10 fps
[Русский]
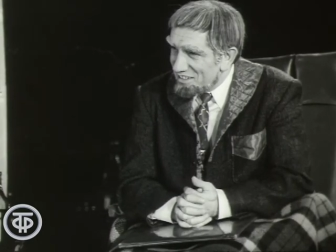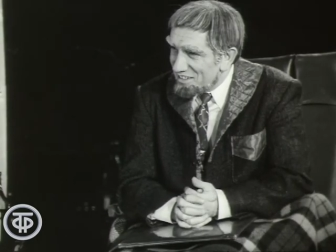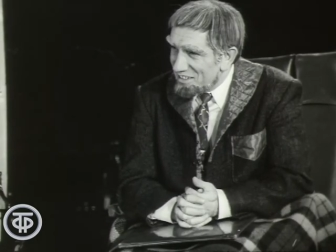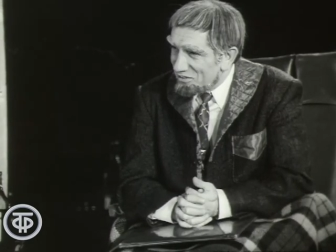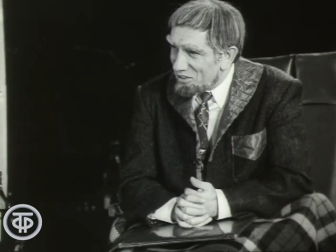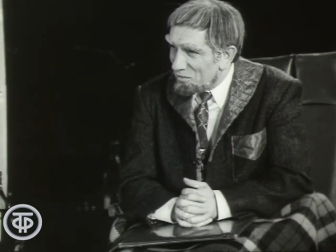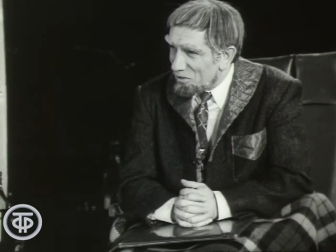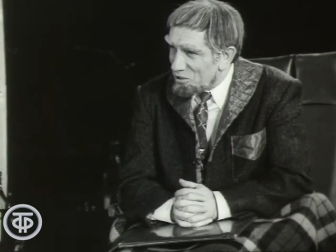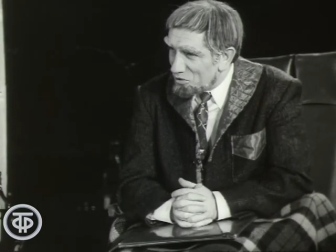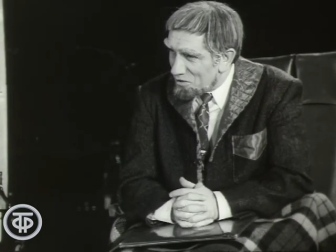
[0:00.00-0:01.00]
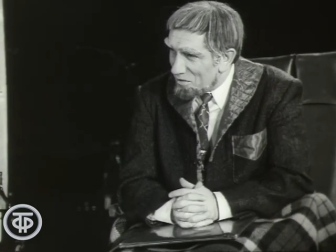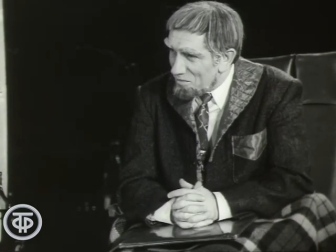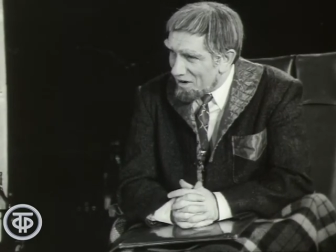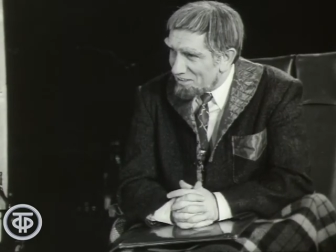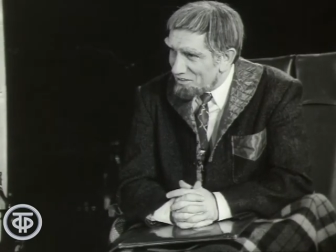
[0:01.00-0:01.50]
И вот я прошу тебя,
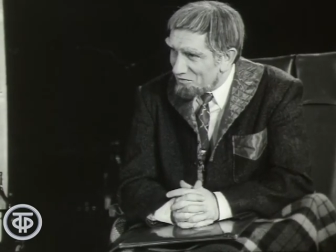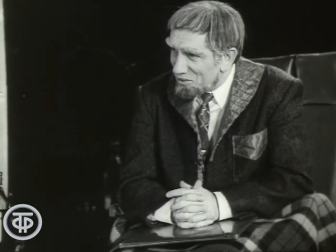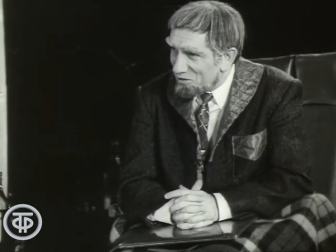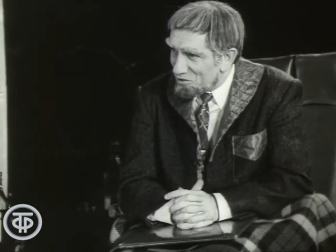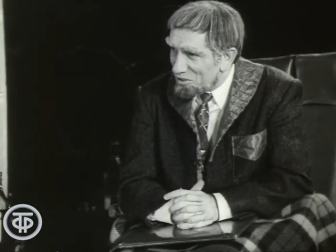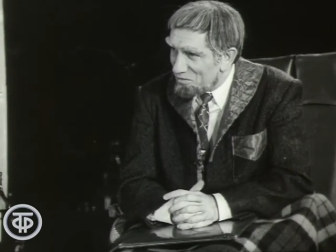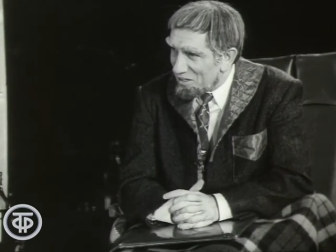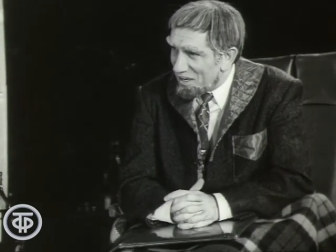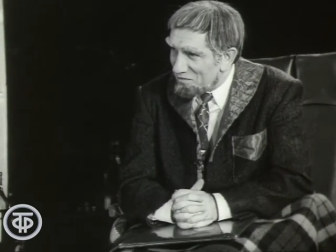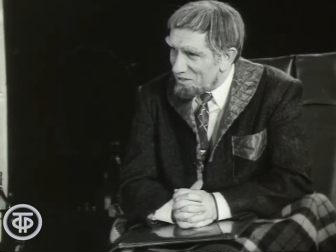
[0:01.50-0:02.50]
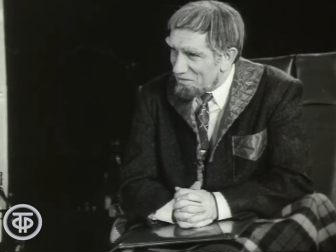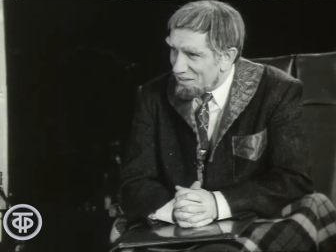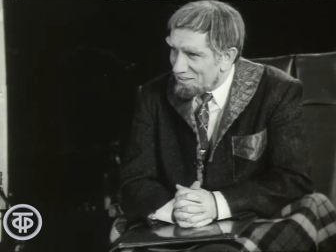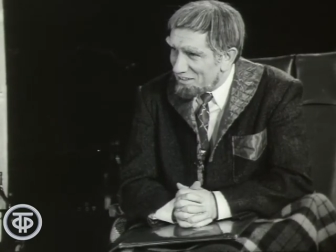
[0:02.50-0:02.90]
Мартин, выслушать меня внимательно.